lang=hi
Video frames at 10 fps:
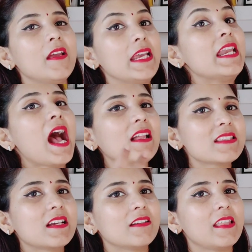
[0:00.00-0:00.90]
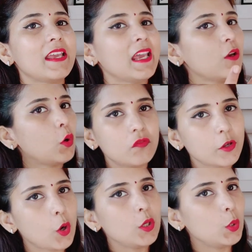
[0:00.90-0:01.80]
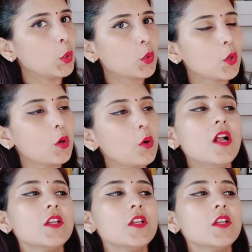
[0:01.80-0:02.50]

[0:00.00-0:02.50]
इन्हांस करते हैं ओवरऑल लुक को